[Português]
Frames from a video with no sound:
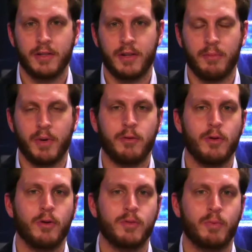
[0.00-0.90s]
Seria bem
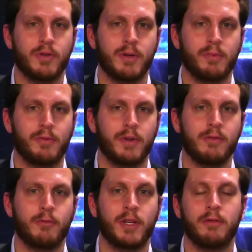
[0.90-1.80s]
curioso, por exemplo, ver
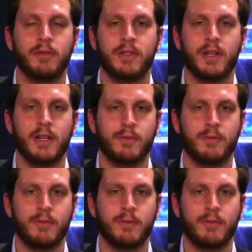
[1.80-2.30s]
o que aconteceria